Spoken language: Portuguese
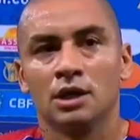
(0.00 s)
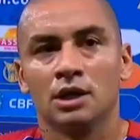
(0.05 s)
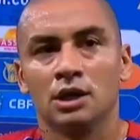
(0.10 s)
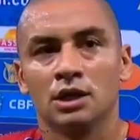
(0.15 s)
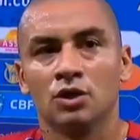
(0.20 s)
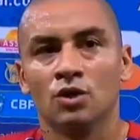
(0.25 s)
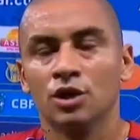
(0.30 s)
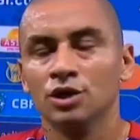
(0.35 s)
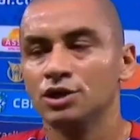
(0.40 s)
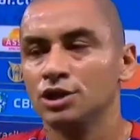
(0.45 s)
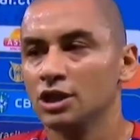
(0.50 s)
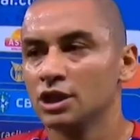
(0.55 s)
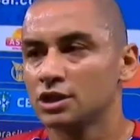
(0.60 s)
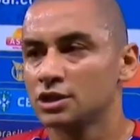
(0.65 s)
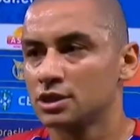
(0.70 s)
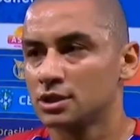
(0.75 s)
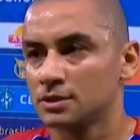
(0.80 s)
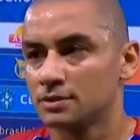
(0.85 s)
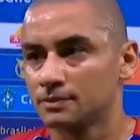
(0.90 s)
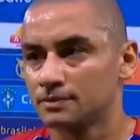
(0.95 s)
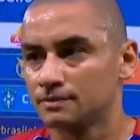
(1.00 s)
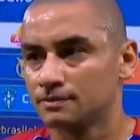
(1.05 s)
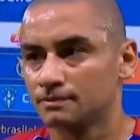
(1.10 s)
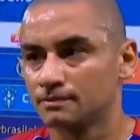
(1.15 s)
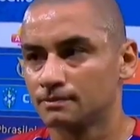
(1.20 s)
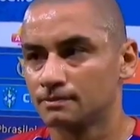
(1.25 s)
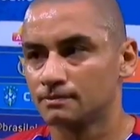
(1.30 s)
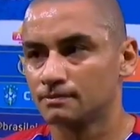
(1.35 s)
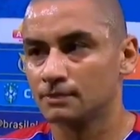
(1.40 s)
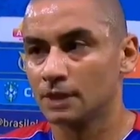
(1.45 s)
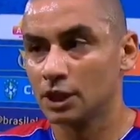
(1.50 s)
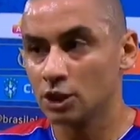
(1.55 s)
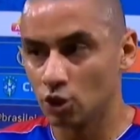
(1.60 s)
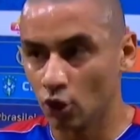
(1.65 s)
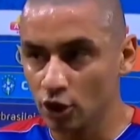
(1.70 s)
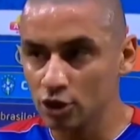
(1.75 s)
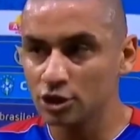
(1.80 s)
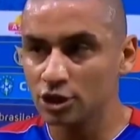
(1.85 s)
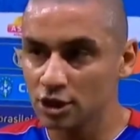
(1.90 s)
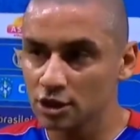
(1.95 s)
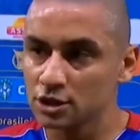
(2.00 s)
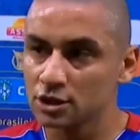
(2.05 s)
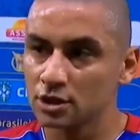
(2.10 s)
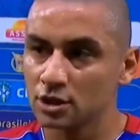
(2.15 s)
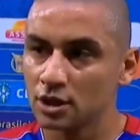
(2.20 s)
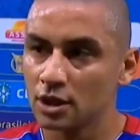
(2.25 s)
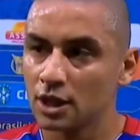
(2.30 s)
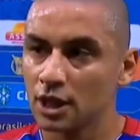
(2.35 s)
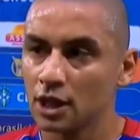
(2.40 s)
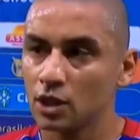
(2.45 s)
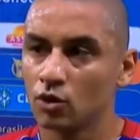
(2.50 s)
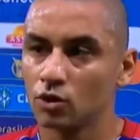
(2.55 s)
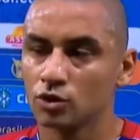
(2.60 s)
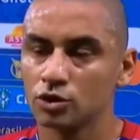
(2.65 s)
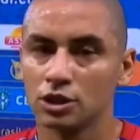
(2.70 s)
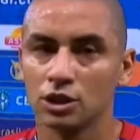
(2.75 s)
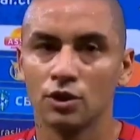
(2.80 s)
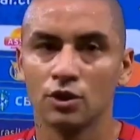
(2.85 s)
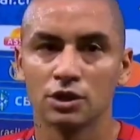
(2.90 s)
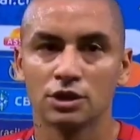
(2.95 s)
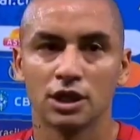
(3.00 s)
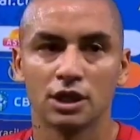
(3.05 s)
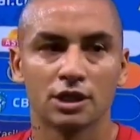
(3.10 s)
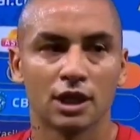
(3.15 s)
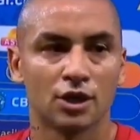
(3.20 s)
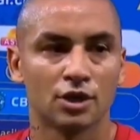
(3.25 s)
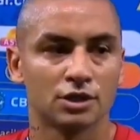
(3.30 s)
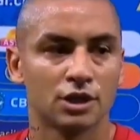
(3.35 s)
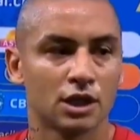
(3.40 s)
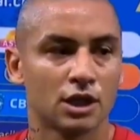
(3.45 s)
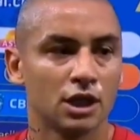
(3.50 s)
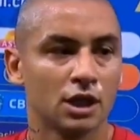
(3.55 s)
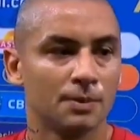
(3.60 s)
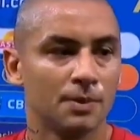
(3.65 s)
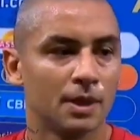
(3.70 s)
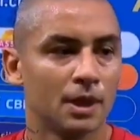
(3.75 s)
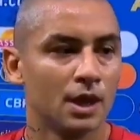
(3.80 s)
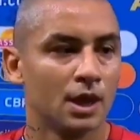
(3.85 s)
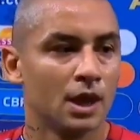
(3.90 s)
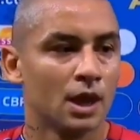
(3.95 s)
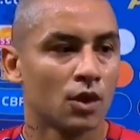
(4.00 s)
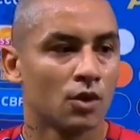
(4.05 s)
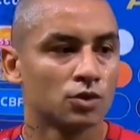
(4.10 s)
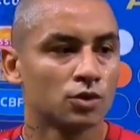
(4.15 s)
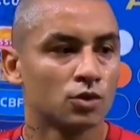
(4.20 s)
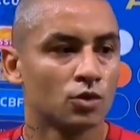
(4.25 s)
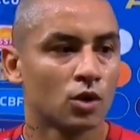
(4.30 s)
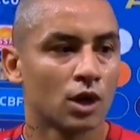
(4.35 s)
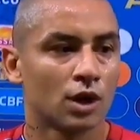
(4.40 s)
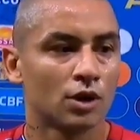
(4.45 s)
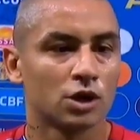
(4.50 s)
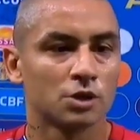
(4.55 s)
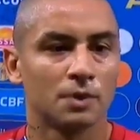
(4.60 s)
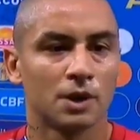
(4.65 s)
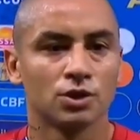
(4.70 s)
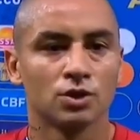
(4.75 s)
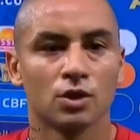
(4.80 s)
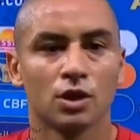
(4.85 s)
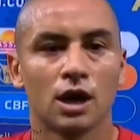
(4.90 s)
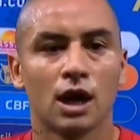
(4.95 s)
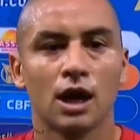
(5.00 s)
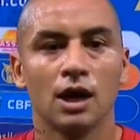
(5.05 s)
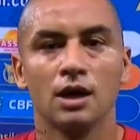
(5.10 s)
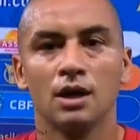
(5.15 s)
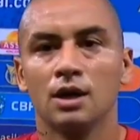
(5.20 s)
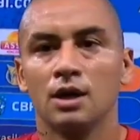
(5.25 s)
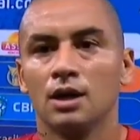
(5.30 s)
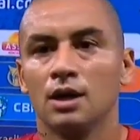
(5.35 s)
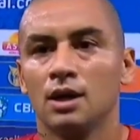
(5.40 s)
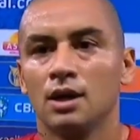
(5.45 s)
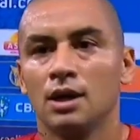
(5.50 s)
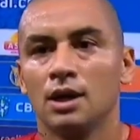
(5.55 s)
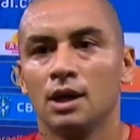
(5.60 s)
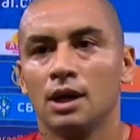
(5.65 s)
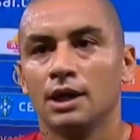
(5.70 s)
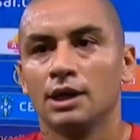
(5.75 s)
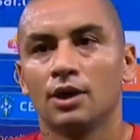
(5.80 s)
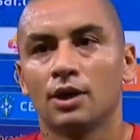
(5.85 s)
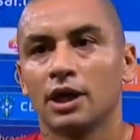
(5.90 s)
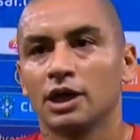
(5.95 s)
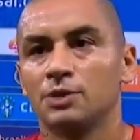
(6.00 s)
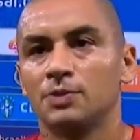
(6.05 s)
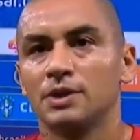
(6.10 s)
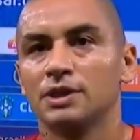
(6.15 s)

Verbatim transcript: Em dois dias, em dois dias, ele conseguiu aceitar nossa equipe, conseguiu colocar nós para jogar e era o que a gente